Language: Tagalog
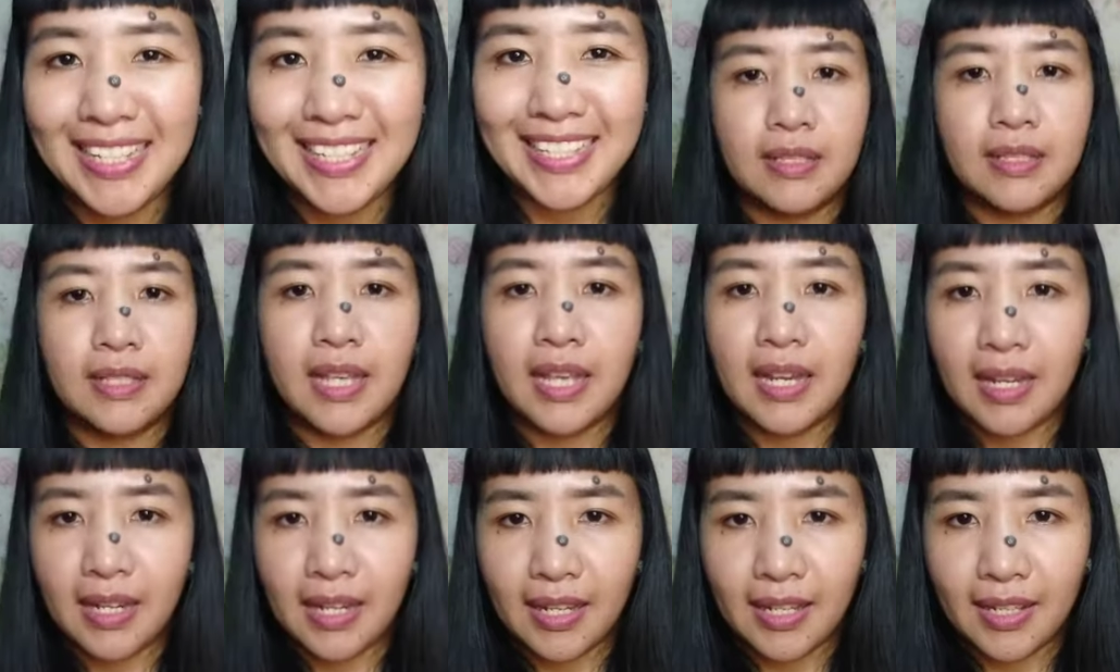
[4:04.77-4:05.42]

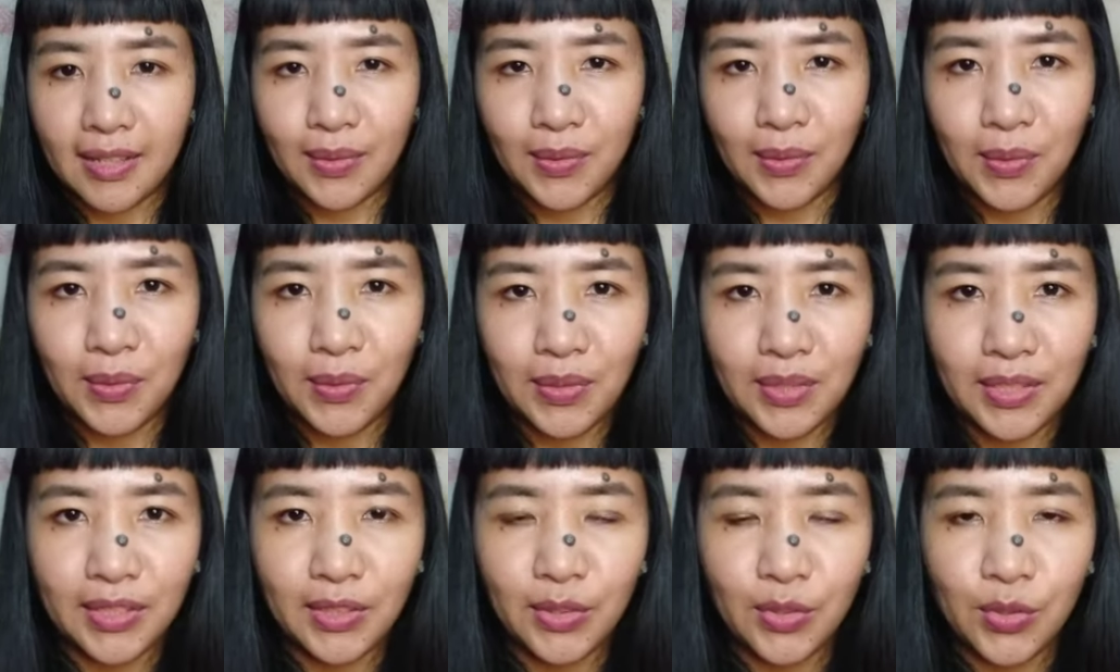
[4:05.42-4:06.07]
Sana
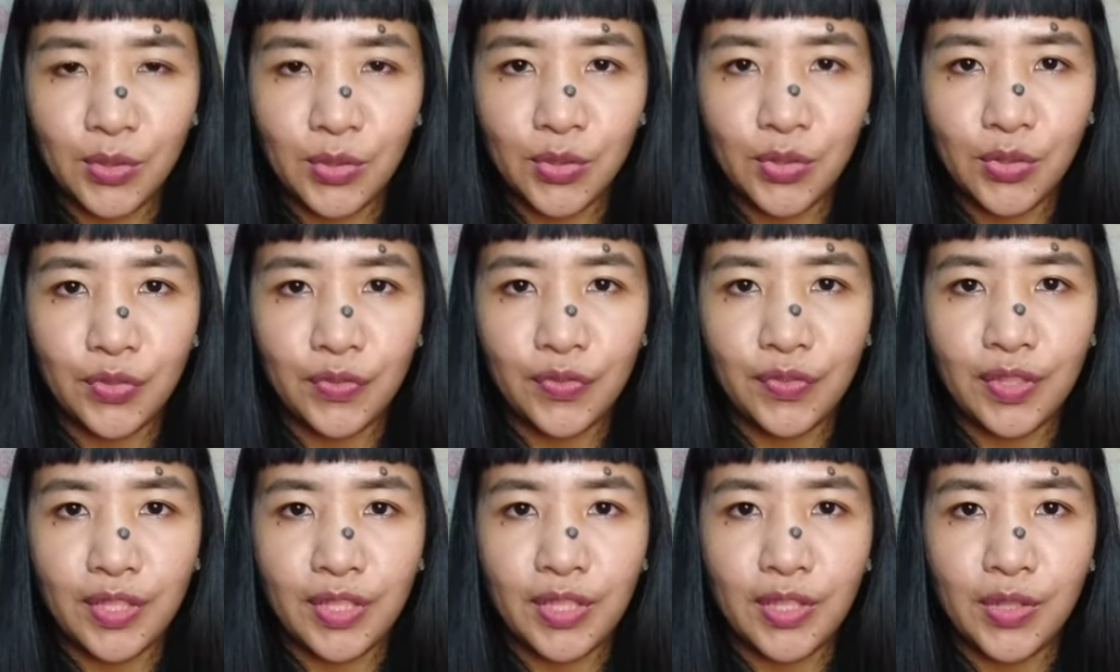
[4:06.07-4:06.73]
nakatulong itong
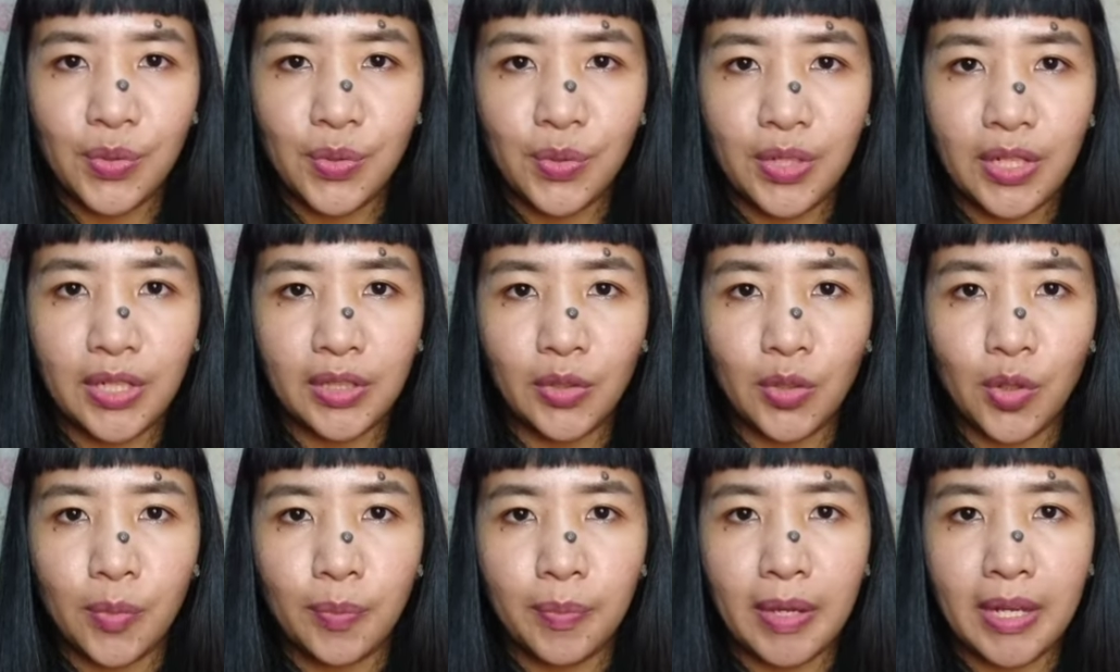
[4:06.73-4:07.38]
video na
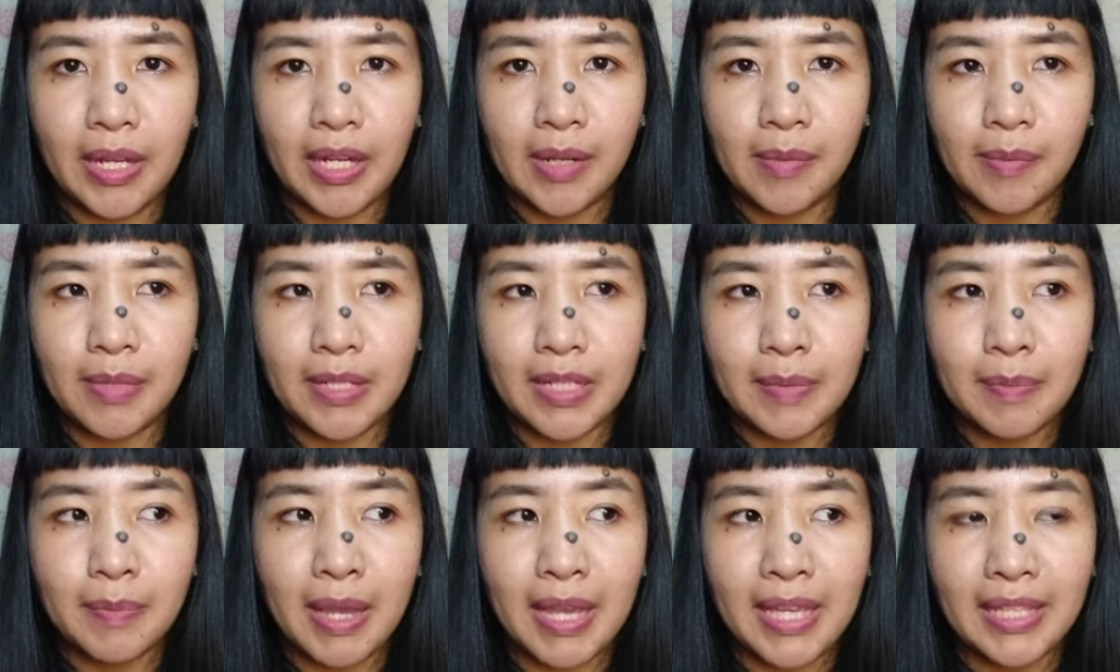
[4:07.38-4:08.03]
to para
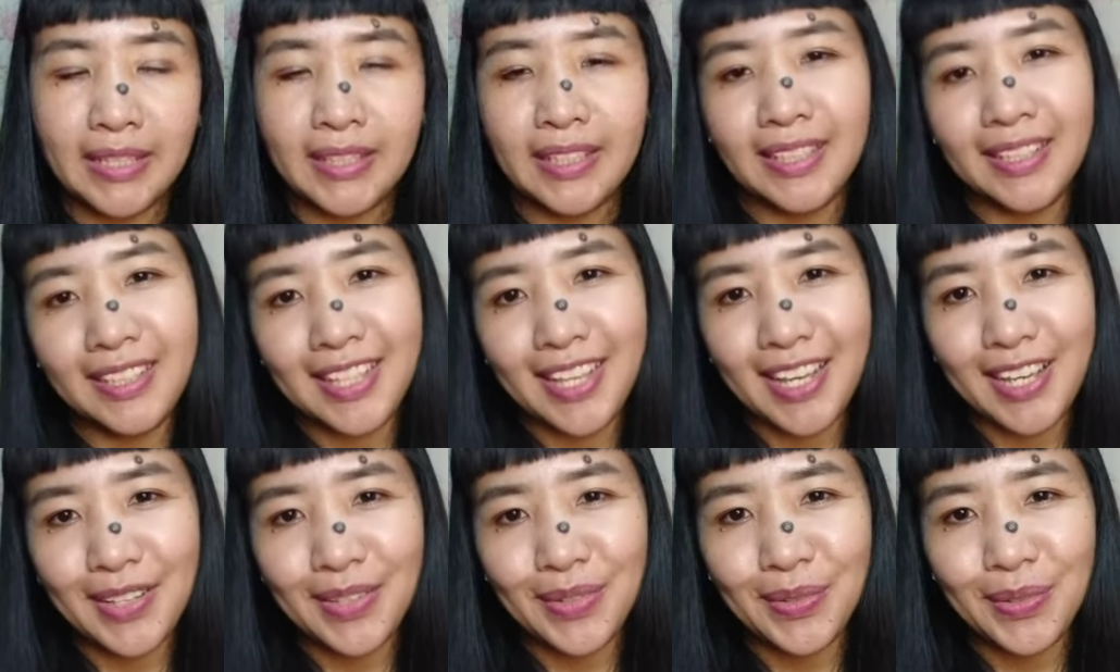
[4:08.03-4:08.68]
mas
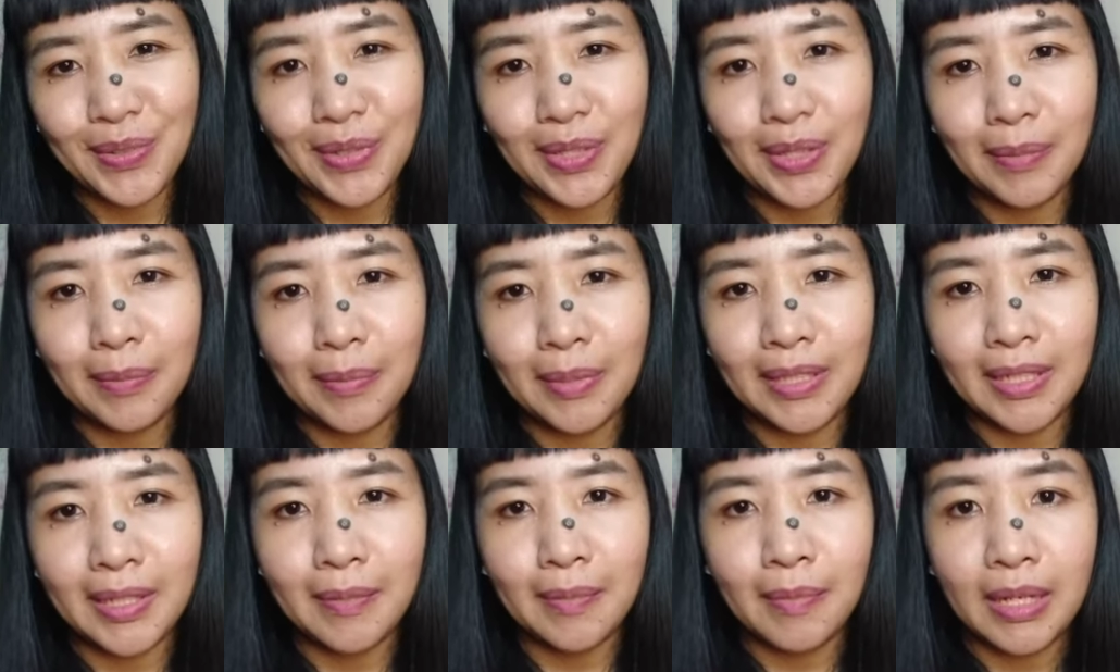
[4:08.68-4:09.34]
maintindihan nyo yung
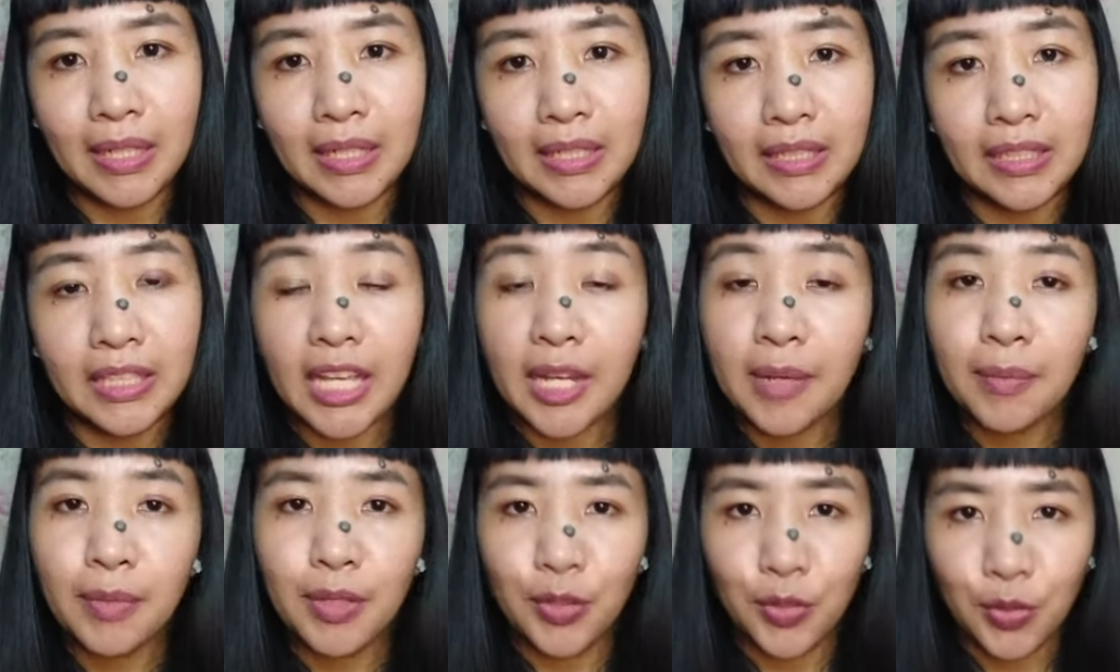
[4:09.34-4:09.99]
iba't ibang
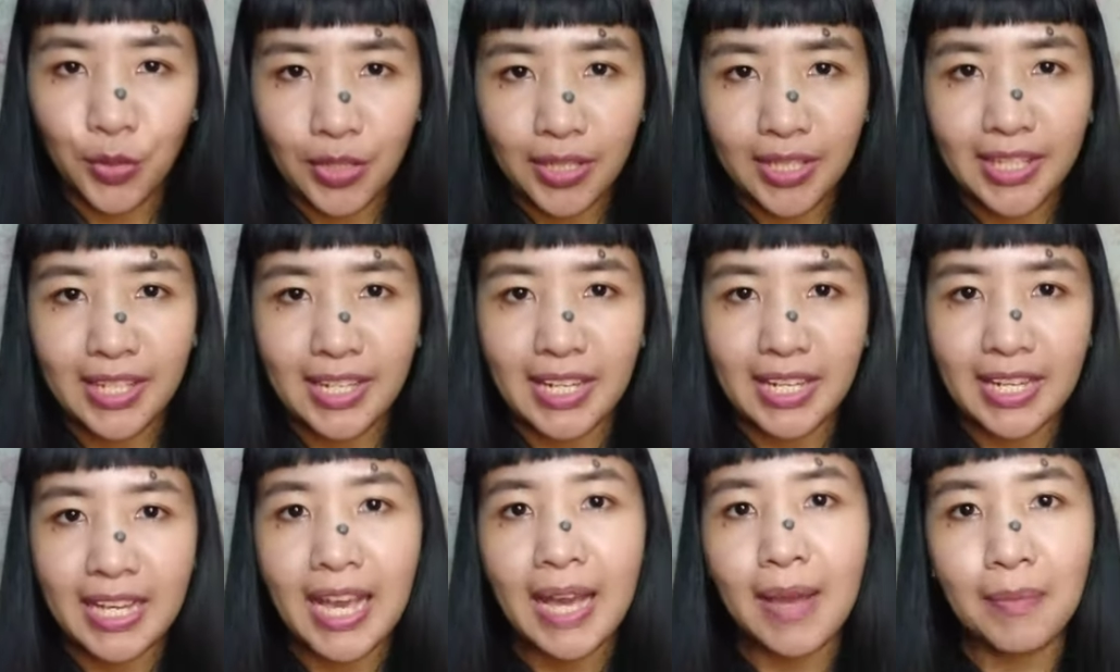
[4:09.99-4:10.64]
termino na
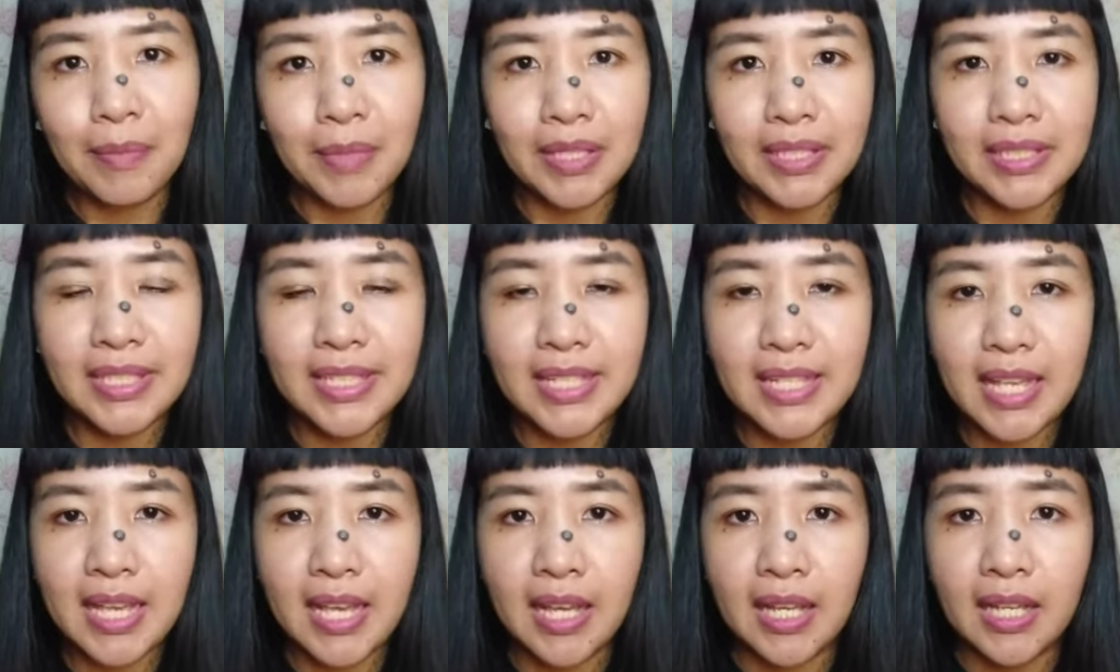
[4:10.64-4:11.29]
ginagamit
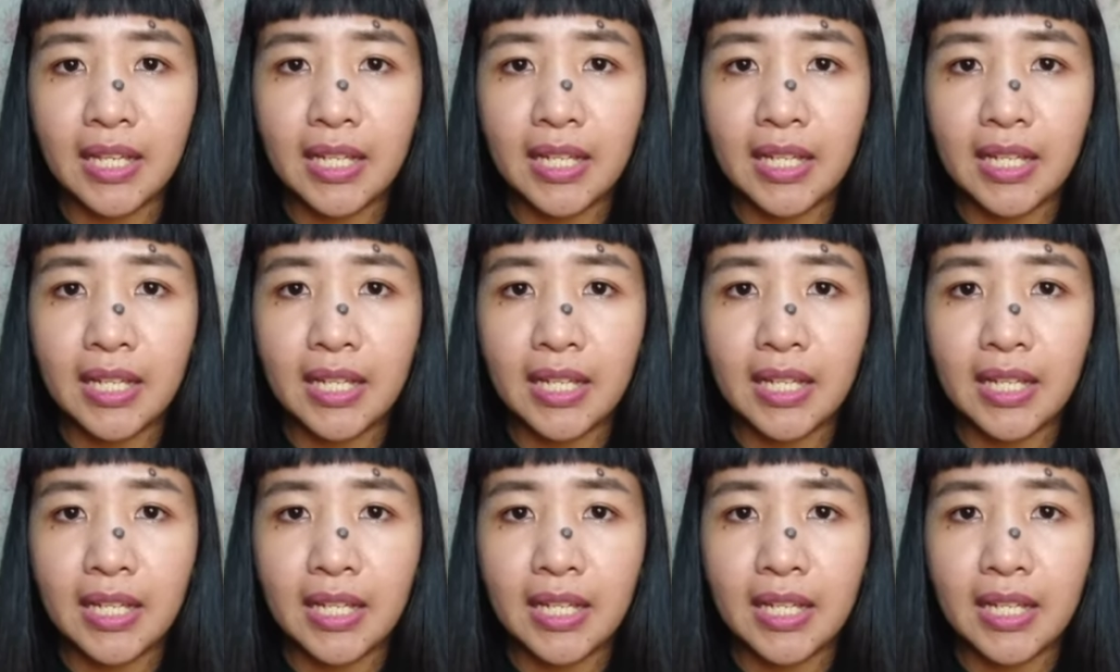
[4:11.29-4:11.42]
sa